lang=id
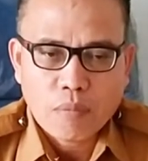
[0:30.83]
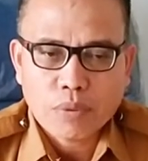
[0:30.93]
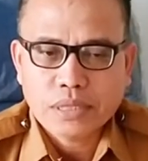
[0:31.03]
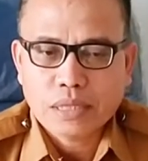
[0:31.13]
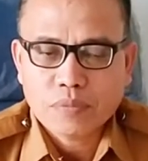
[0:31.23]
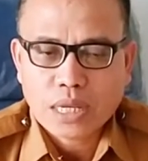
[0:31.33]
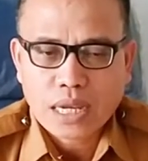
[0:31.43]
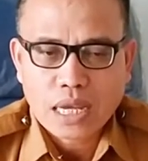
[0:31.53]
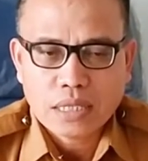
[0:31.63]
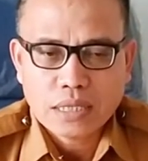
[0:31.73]

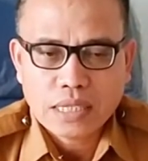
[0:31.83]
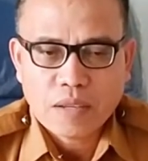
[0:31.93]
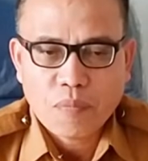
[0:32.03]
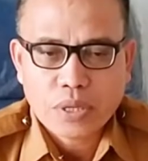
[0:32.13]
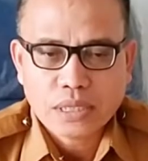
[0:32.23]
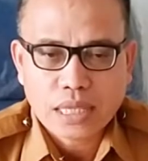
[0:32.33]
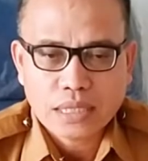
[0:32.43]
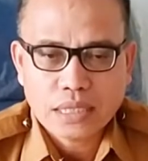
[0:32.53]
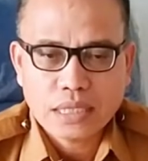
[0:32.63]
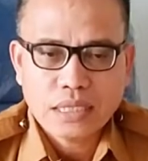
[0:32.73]
menciptakan
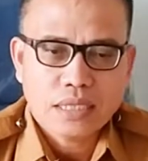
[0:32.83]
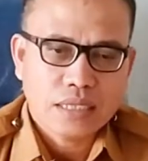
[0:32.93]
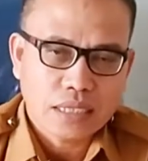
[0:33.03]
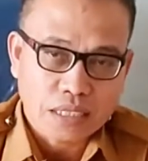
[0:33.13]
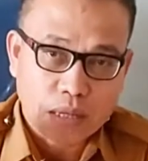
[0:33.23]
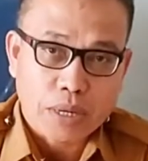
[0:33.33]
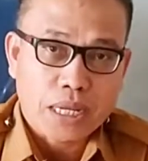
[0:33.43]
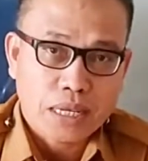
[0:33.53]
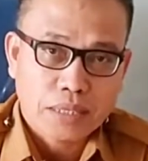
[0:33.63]
investasi yang nyaman.